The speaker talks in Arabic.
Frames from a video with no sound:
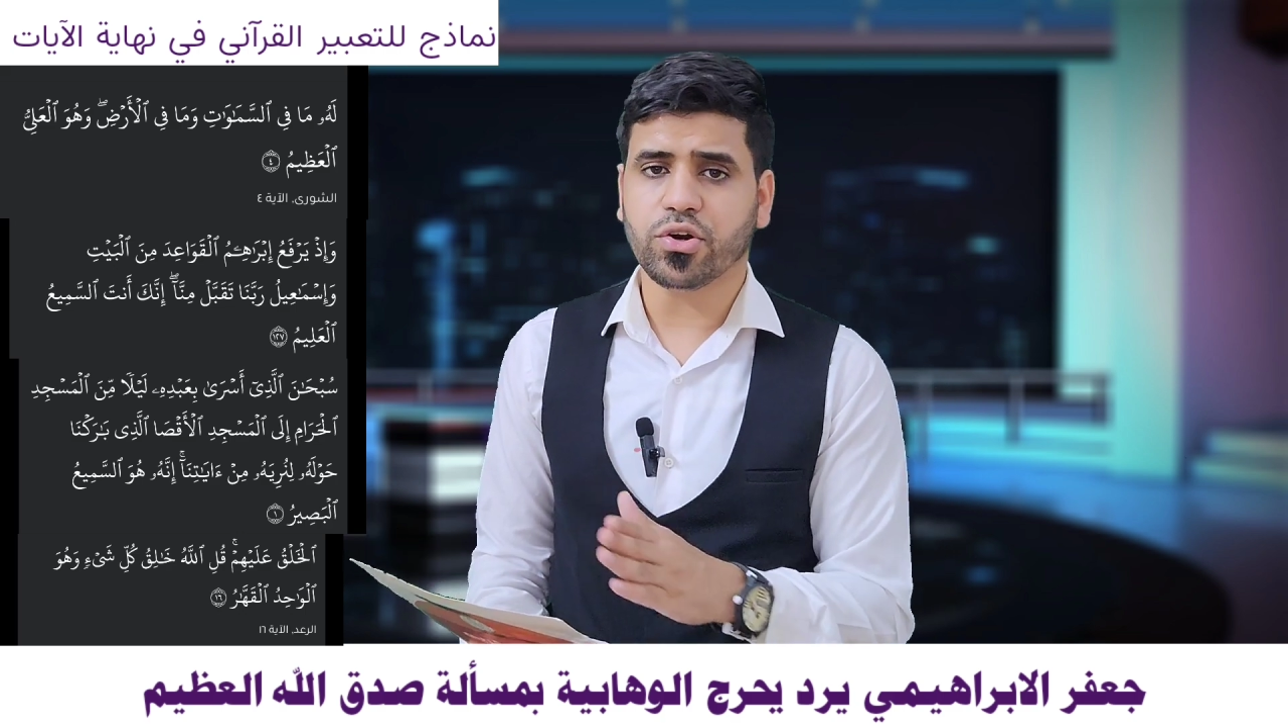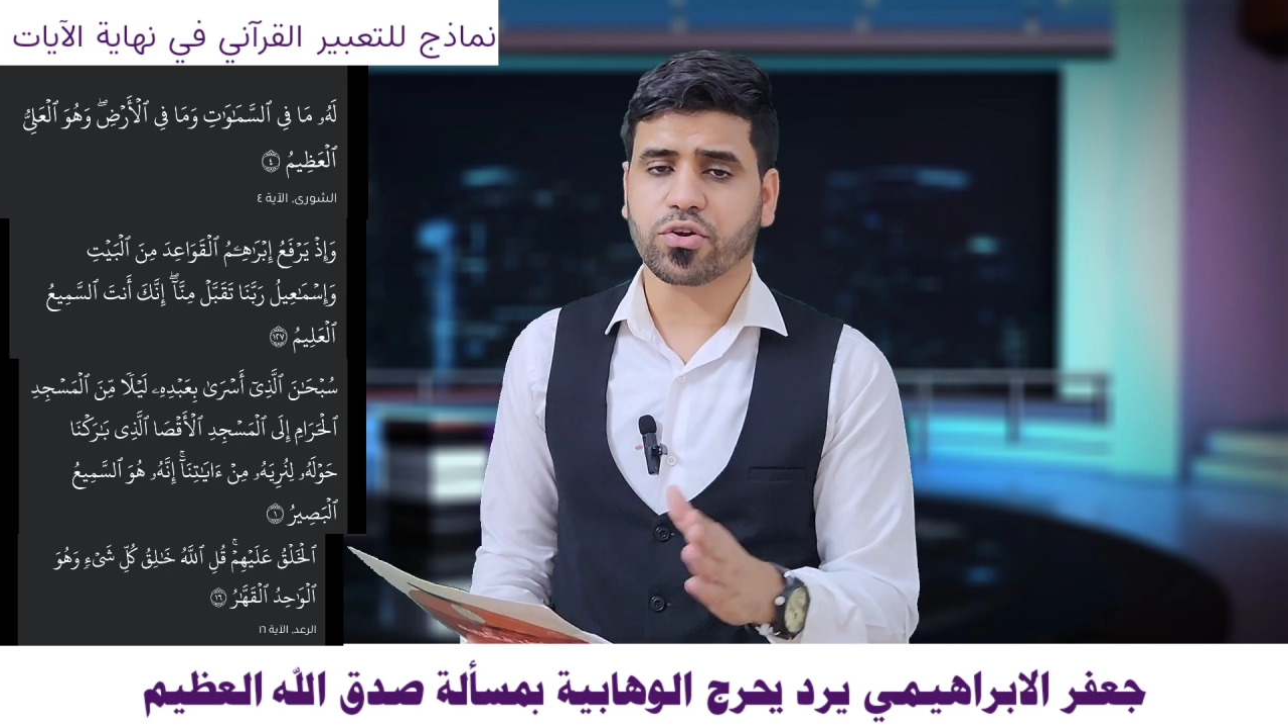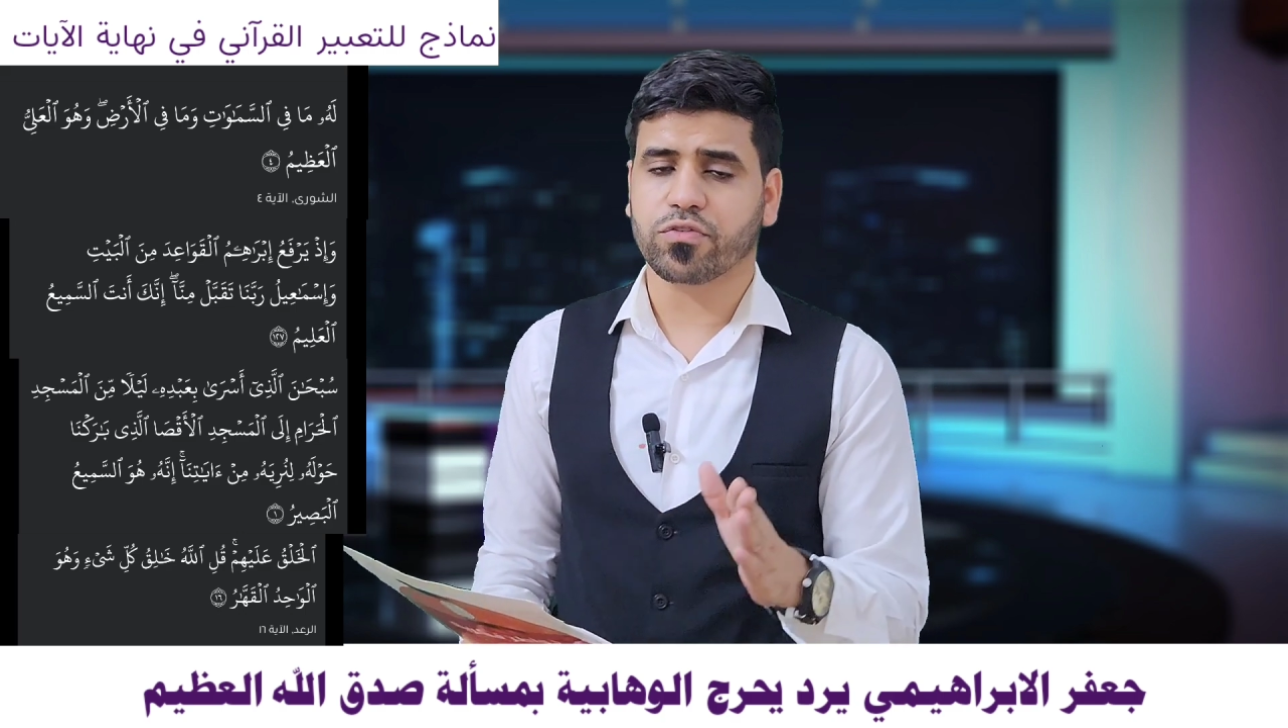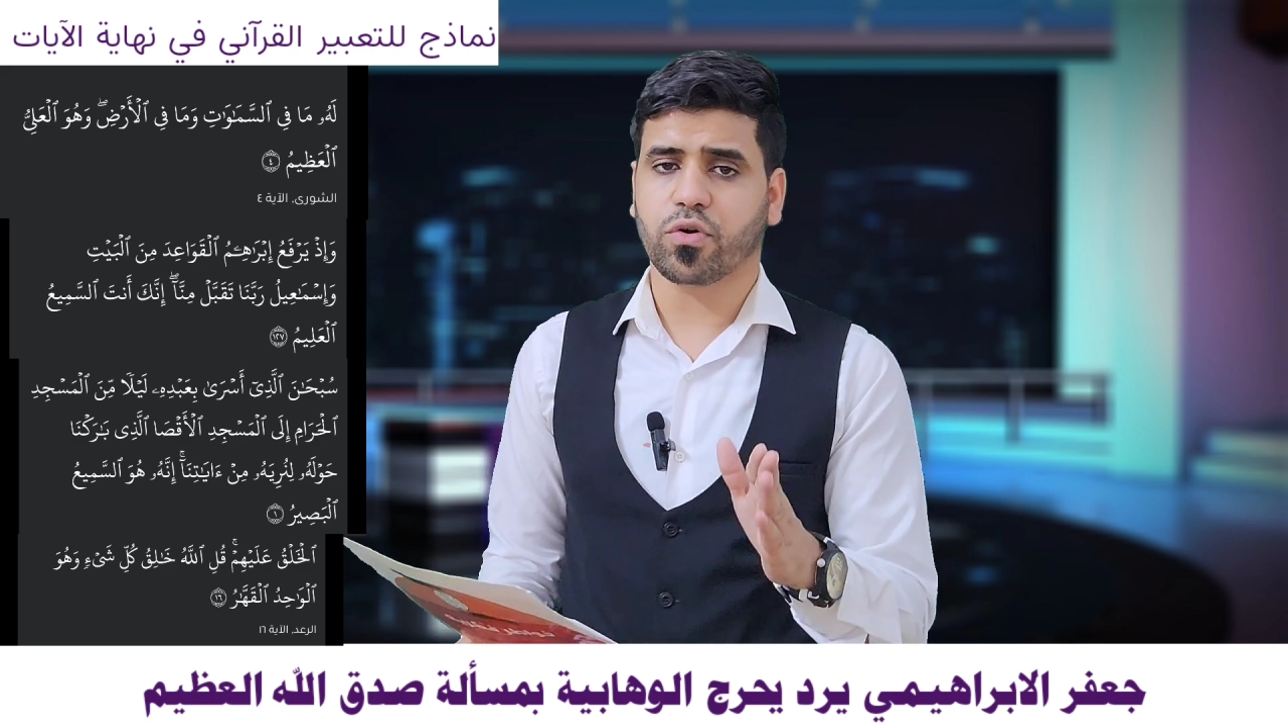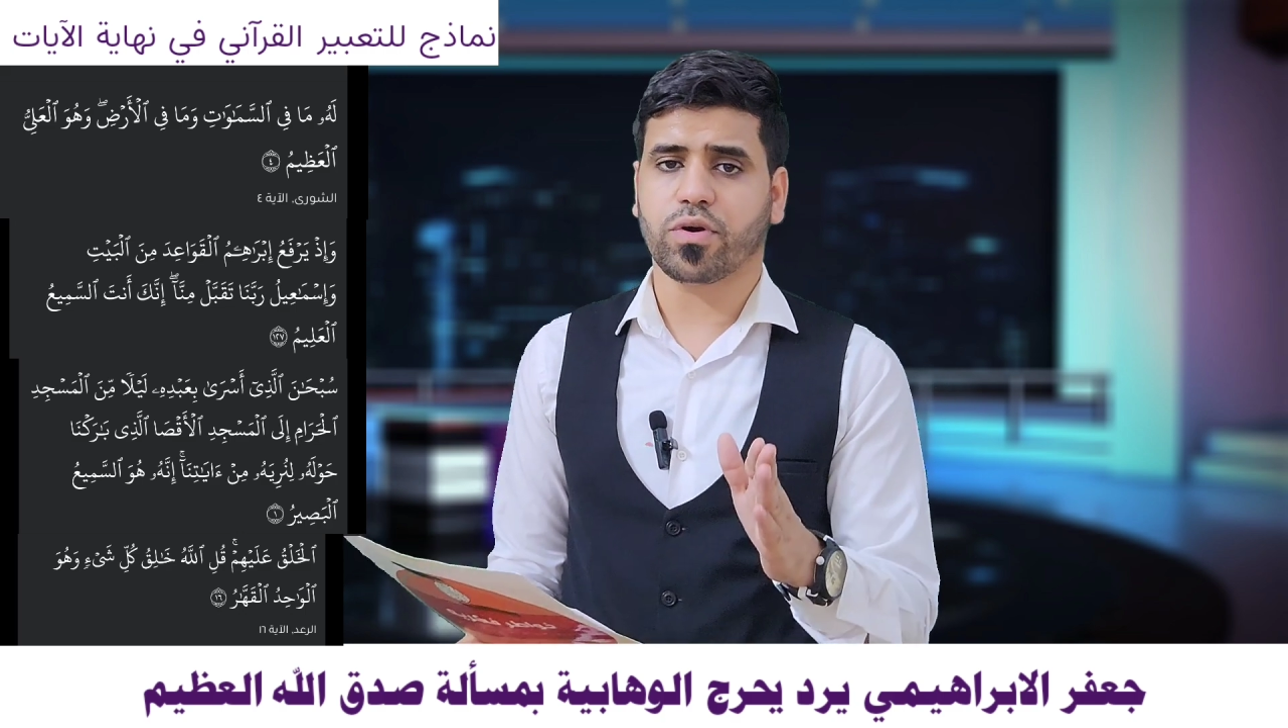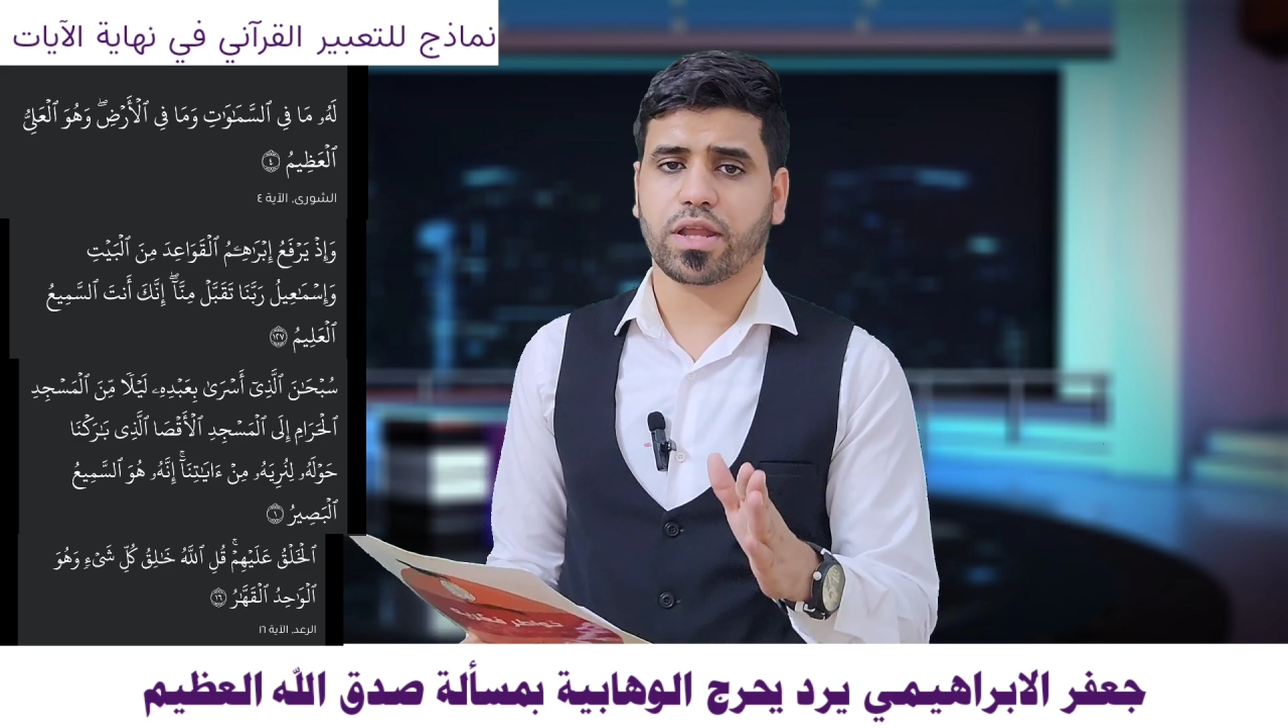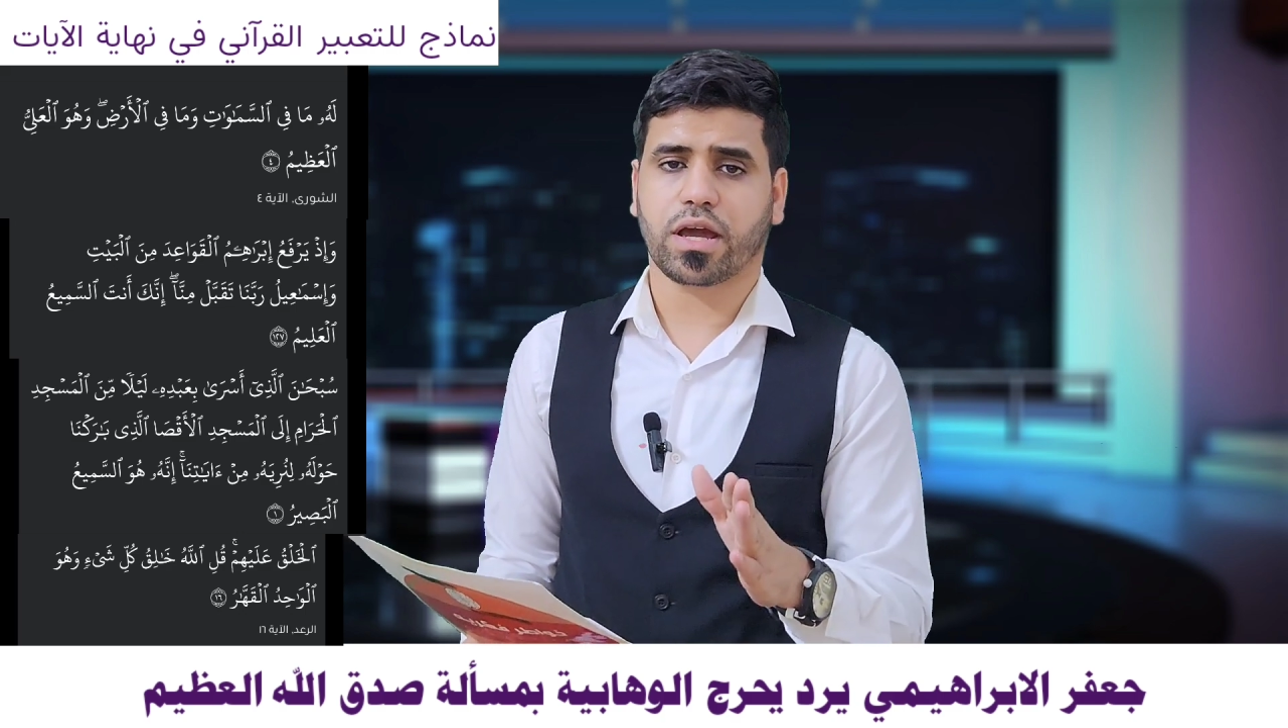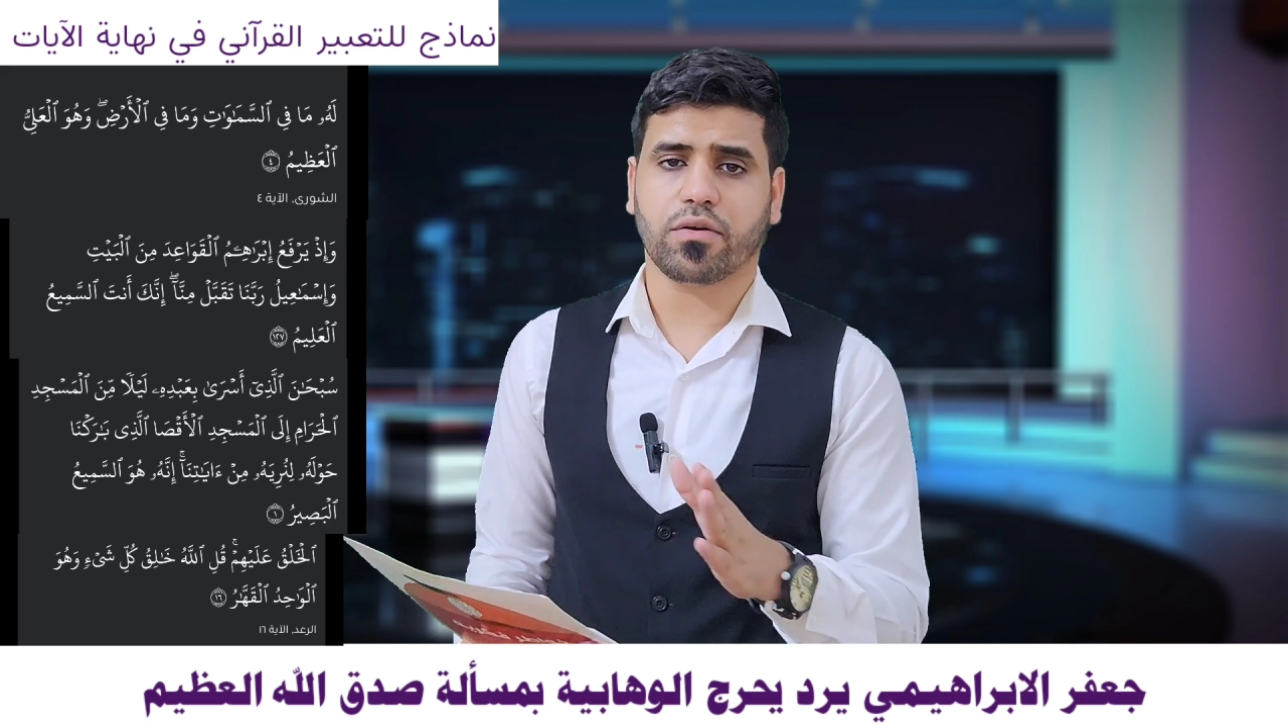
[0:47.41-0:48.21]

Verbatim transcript: يعرف اخواني